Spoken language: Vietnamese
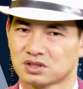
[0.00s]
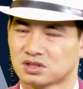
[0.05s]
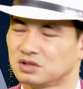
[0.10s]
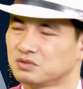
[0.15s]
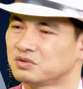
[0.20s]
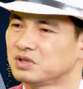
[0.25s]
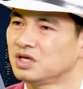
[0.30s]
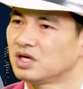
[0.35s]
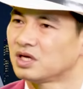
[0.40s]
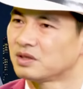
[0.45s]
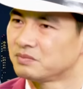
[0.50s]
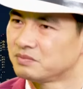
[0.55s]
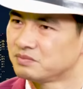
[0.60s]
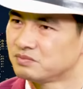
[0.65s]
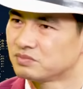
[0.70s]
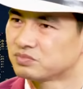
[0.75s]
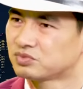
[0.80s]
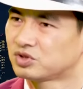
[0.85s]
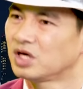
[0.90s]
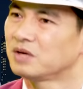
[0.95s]
thêm khi là
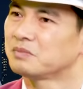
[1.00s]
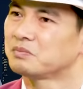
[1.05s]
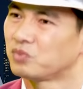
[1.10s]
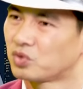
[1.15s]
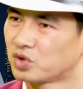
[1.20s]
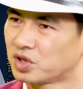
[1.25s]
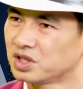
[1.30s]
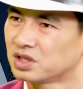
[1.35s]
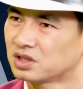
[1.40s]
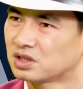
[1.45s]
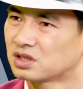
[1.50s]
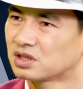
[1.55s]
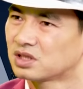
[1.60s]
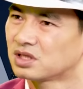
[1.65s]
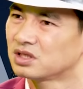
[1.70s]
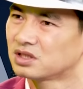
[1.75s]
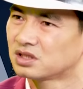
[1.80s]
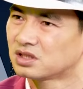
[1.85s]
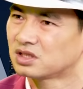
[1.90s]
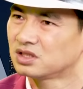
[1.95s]
thêm một cái
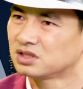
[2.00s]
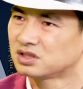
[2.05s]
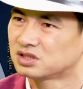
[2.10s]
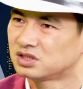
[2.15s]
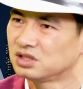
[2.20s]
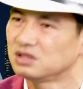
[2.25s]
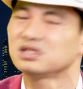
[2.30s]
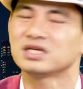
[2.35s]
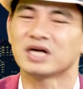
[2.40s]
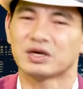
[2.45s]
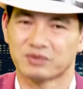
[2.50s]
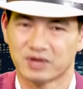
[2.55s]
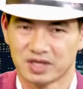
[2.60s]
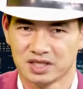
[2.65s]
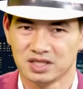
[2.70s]
cái cái chữ nào